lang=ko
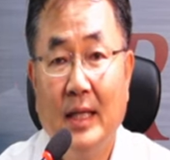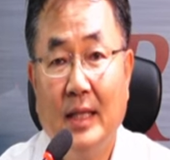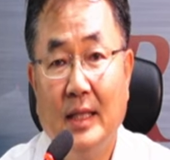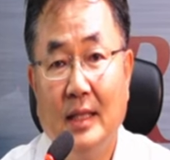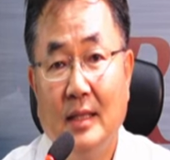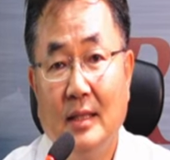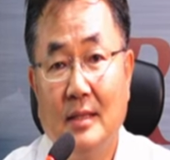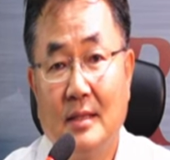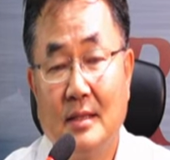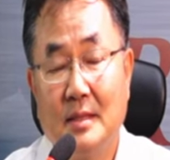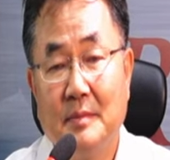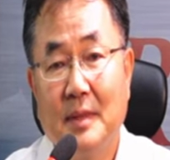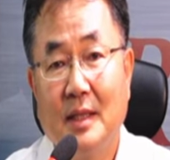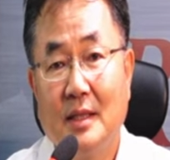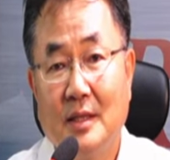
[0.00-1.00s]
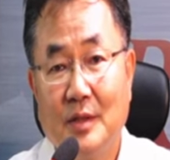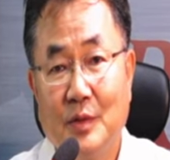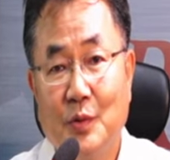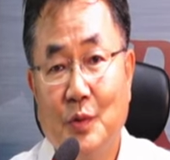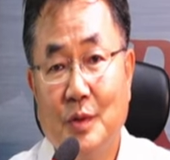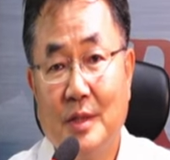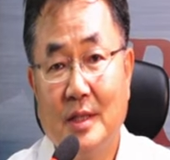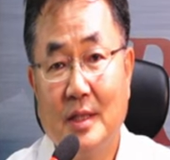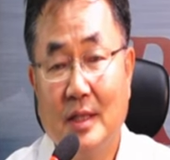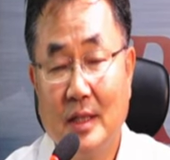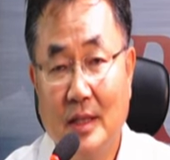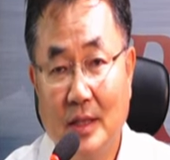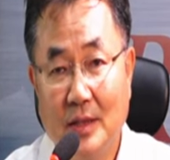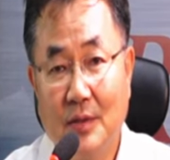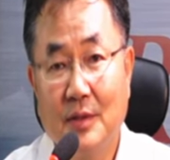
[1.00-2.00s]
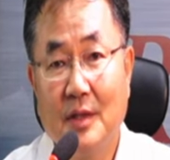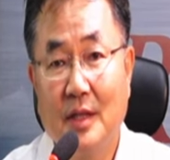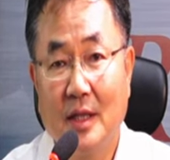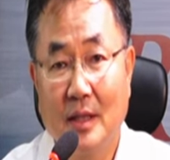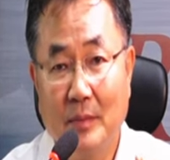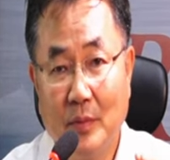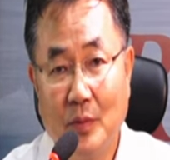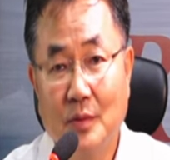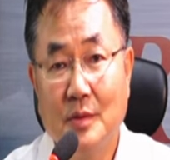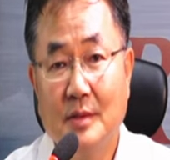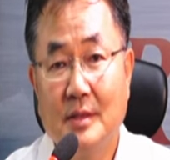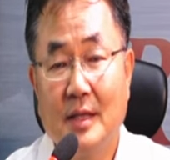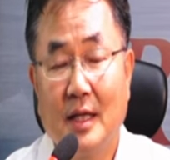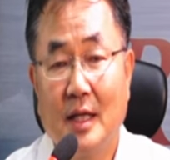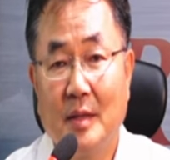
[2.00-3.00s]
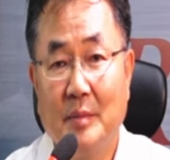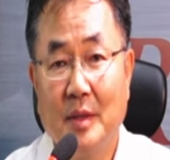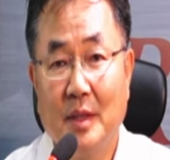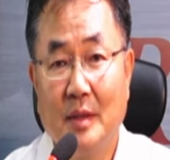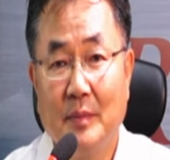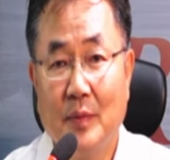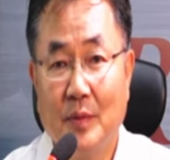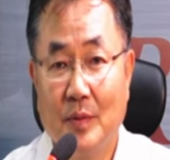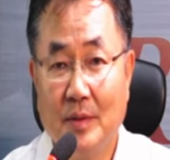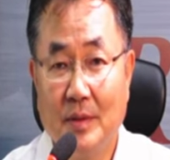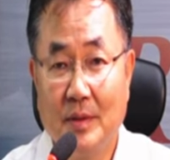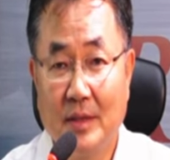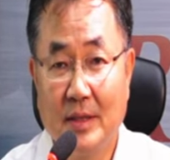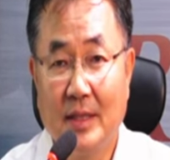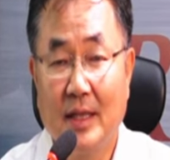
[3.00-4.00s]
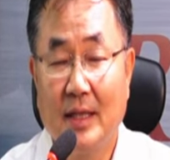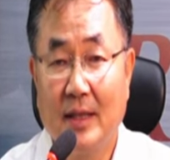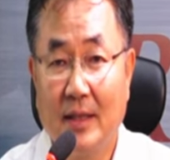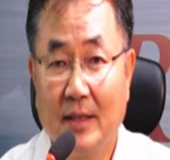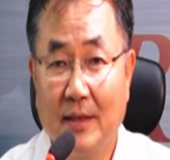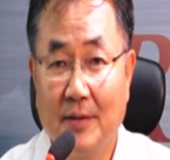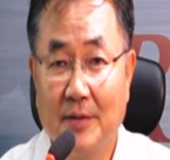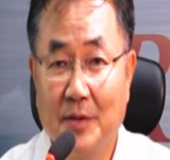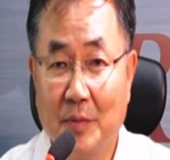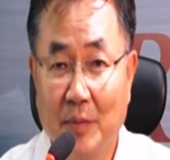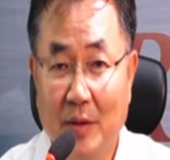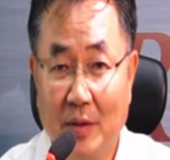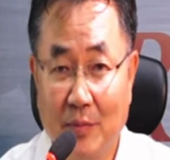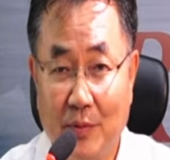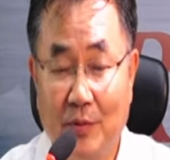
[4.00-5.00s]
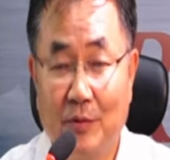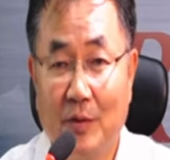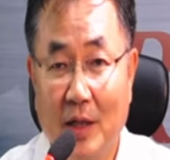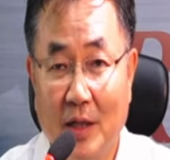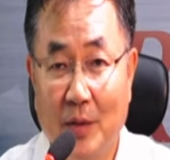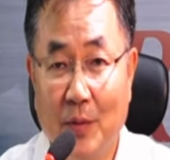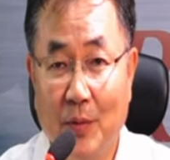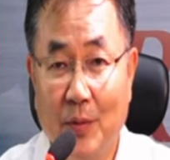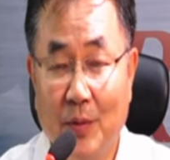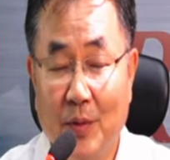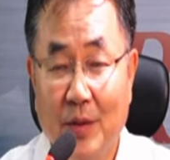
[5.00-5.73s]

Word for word: 이 스마트 교실이 이렇게 모든 사람이 보는 시대가 되었음에도 불구하고